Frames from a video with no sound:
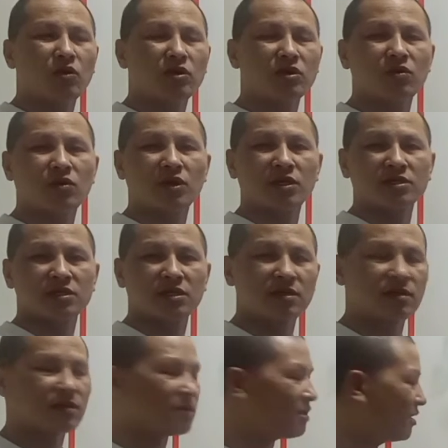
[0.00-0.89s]
बोर्ड होना
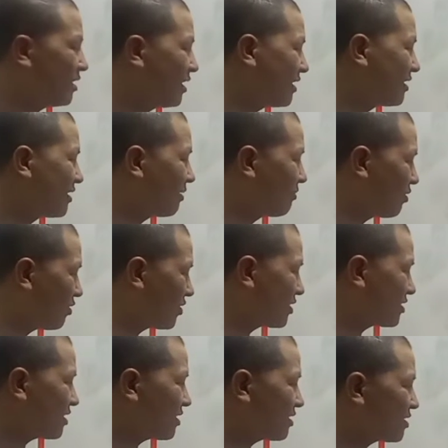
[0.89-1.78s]
चाहिए या टेबल
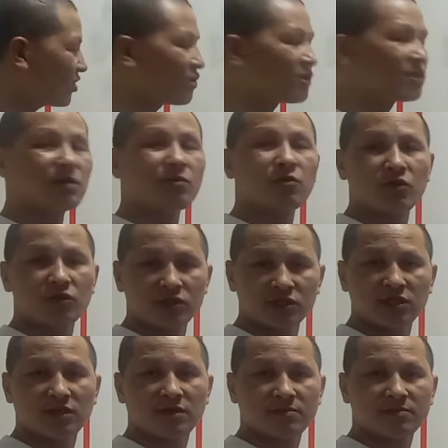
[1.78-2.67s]
होना चाहिए सॉरी टेबल
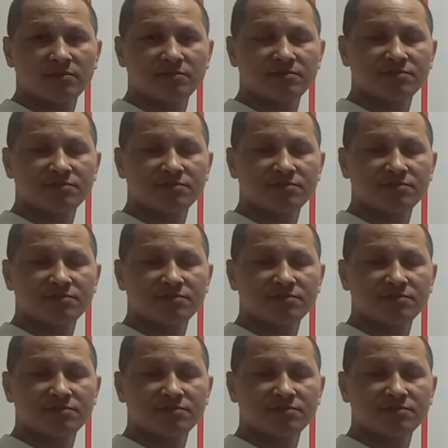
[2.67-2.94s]
होना चाहिए